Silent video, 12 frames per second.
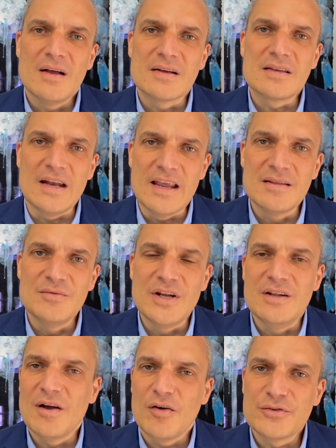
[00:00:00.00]
klären, wie
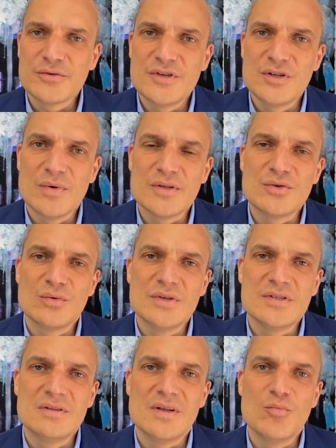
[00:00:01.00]
denn die Haftungssituation
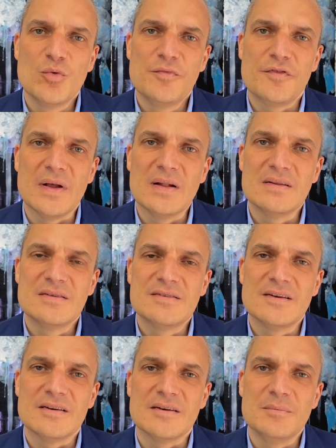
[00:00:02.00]
ist in dem
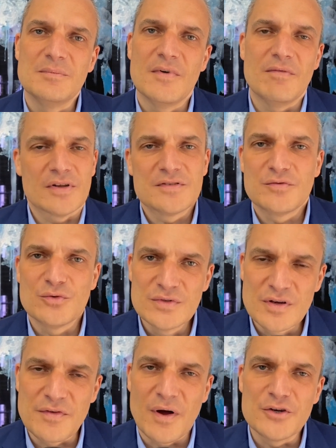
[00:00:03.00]
Umfeld, ähm, was von
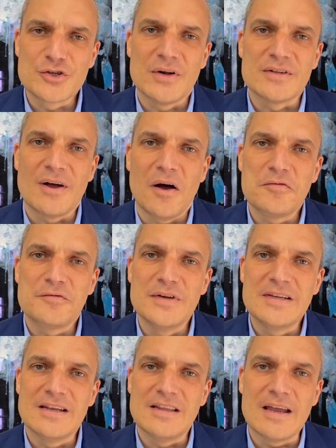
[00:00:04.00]
unserer
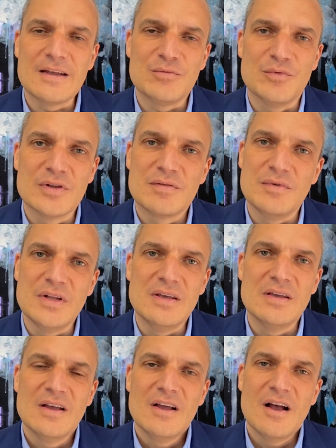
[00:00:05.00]
Veranstalterhaftpflicht gedeckt wird, wie
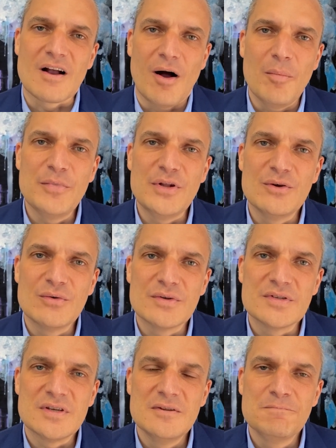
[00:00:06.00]
die
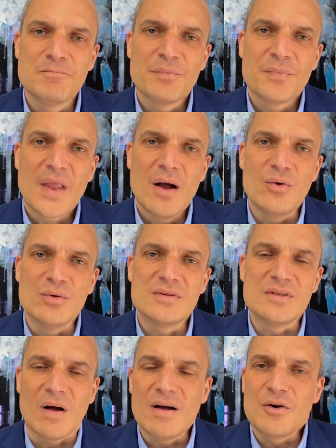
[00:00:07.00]
Rahmenbedingungen sind.
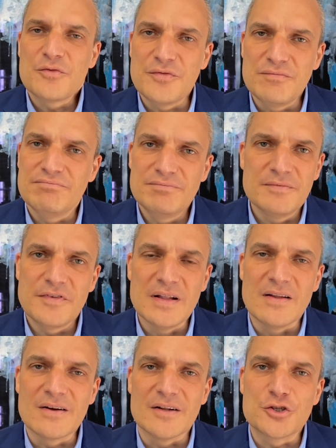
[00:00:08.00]
Und da auch
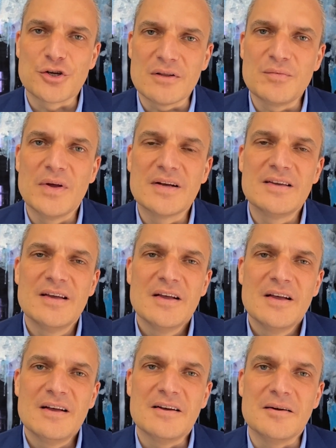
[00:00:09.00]
vielen Dank an Stadtwerk,
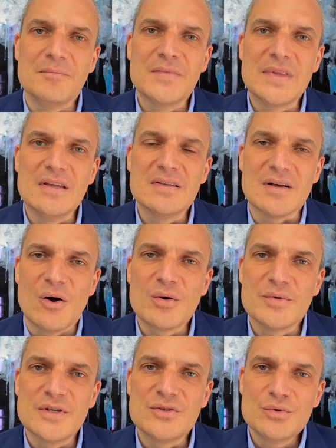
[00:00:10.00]
ähm, die jetzt auch
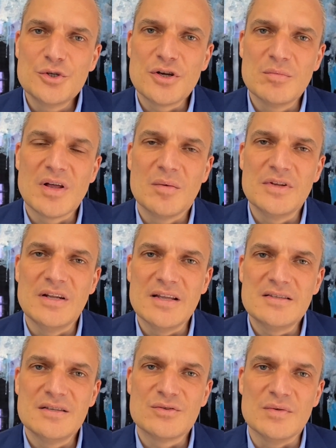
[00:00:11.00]
quasi zugestimmt haben, die
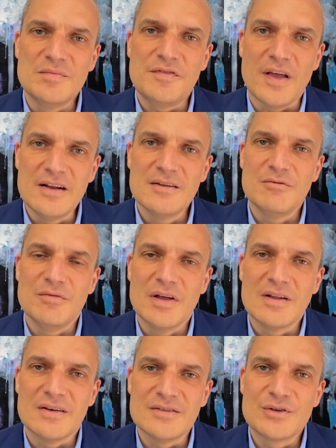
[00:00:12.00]
Netze zu entfernen. Wir
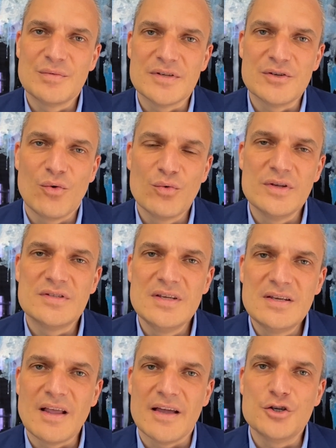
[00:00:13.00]
werden also quasi ohne
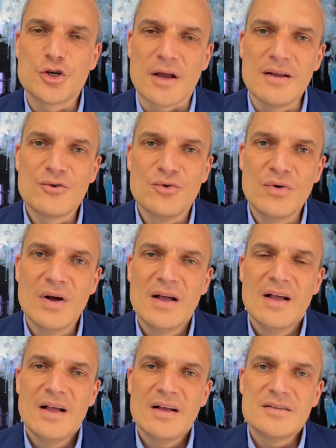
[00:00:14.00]
Sichteinschränkung
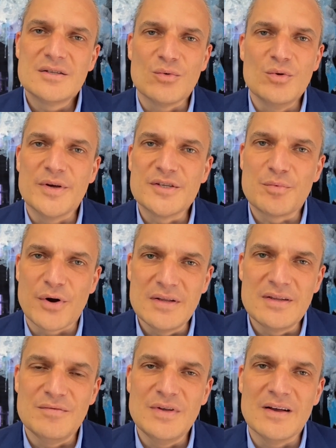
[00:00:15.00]
sowohl bei Spray
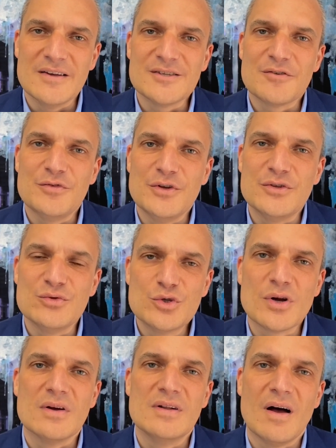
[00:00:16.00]
TV als auch für die
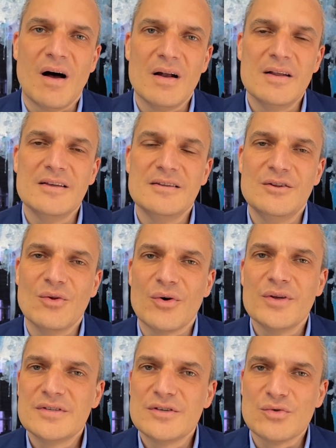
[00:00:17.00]
Zuschauer in der Halle in die
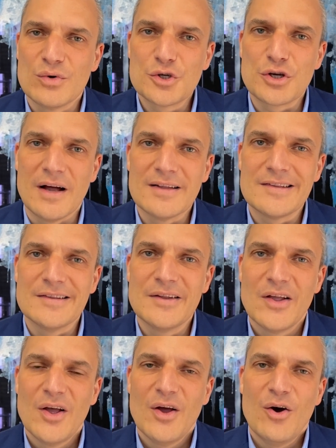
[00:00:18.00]
neue Saison starten
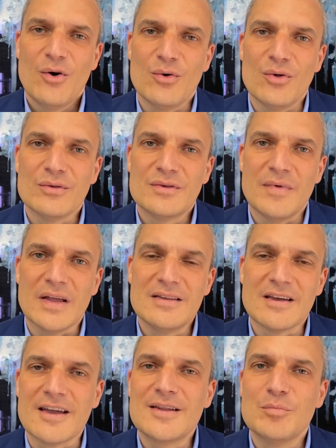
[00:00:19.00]
und werden
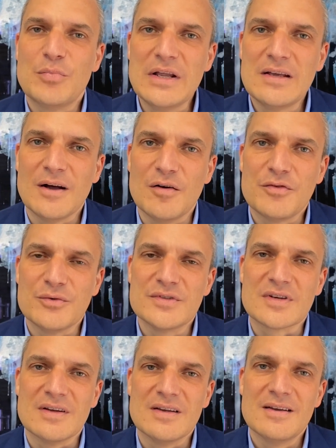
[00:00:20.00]
direkten Blick auf
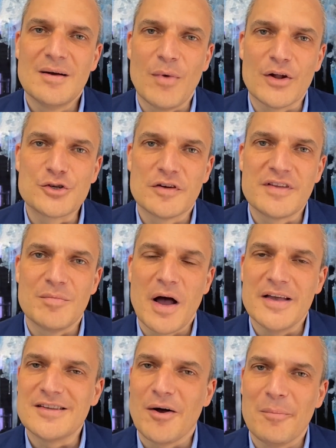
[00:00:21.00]
unsere Mannschaft am
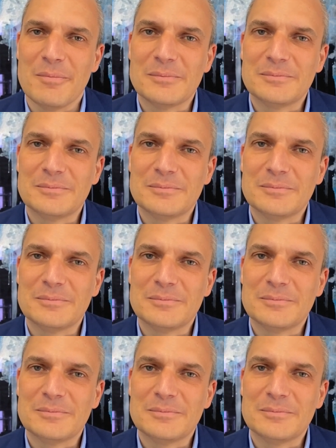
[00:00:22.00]
Eis haben.